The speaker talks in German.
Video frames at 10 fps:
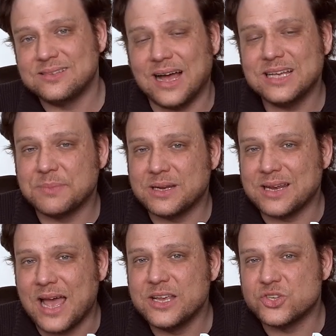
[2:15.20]
da ist man
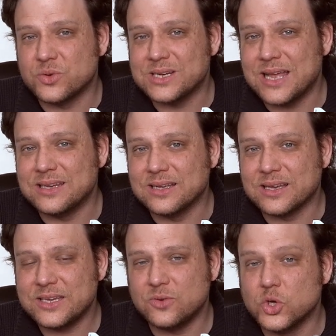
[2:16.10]
dann eigentlich schon in
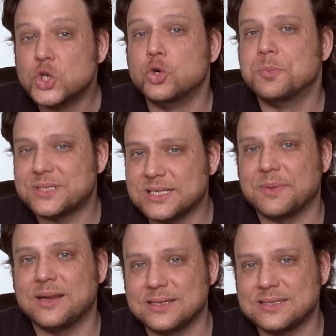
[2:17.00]
eine Richtung geschubst, dass
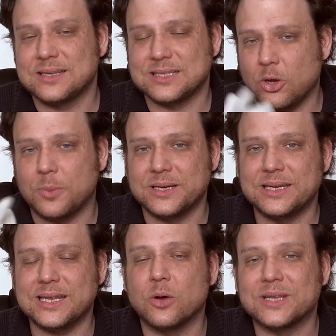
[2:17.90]
man das jetzt auch,
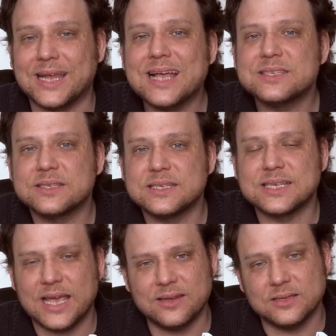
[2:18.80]
auch den Rest
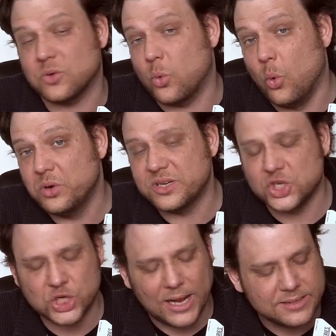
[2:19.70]
des Rechners rot
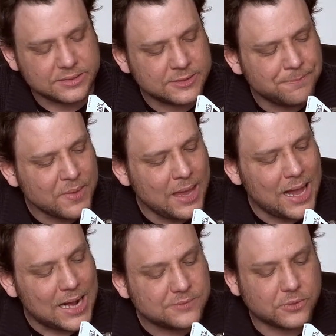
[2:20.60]
gestaltet.
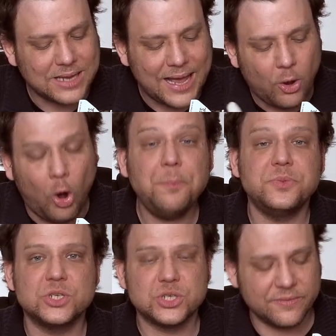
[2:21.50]
Also von daher
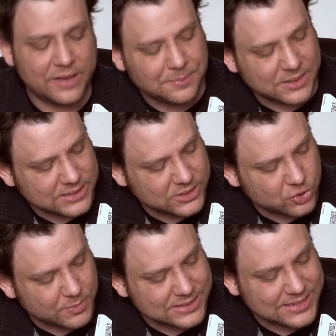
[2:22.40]
optisch gefällt mir das hier
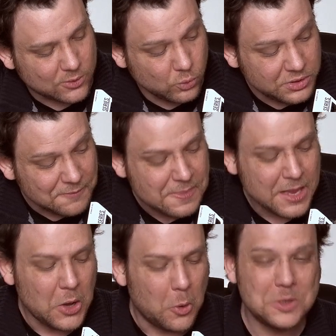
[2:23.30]
schon mal sehr gut.
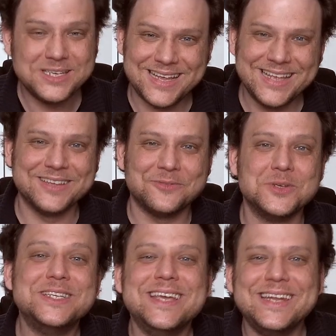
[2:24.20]
Und äh,
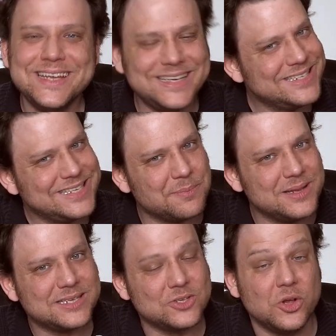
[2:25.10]
für diejenigen, die sich
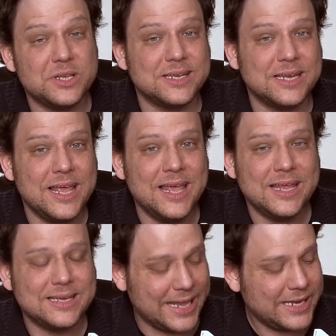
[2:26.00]
mit solchen
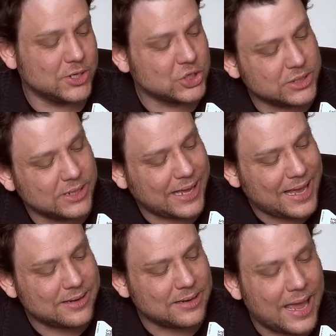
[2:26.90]
technischen
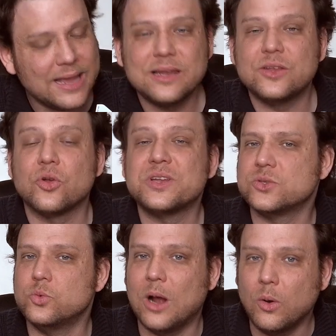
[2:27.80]
Geräten eigentlich noch nicht
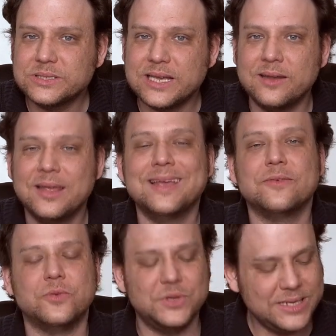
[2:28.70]
so gut auskennen,
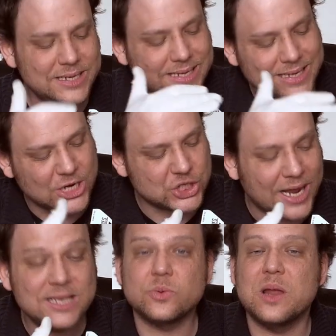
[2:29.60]
für die
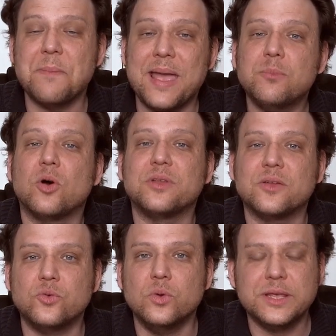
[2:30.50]
erscheint so ein Mainboard
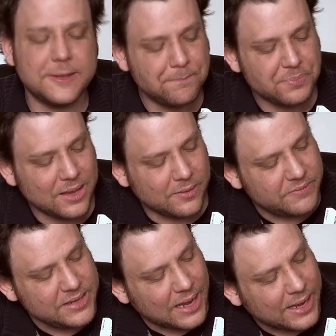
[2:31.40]
natürlich
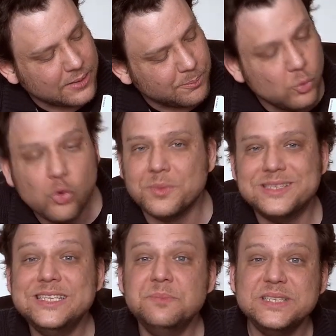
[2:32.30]
wie ein Buch
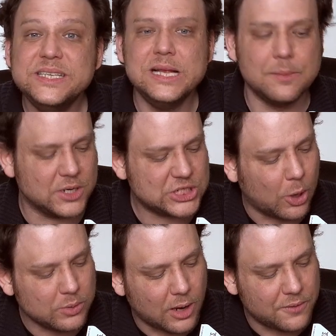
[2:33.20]
mit sieben Siegeln. Man
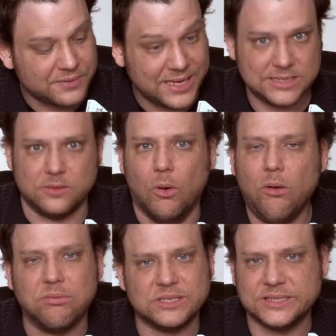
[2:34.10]
schaut drauf und denkt sich, wow,
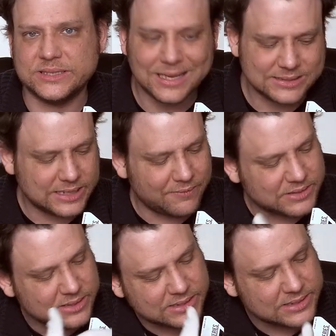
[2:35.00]
was ist das denn?
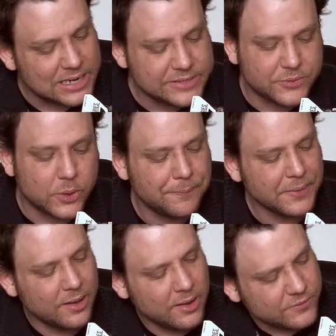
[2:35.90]
Was sind das denn alles für
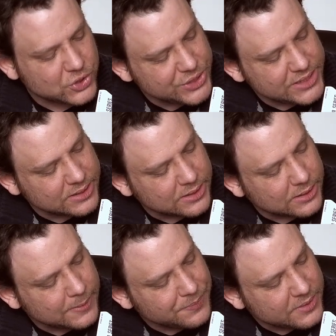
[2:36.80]

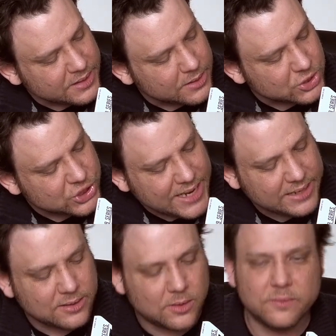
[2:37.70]
verschiedene hier
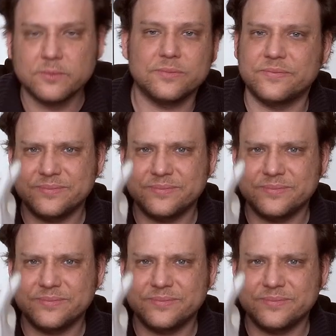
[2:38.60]
Schächte? Und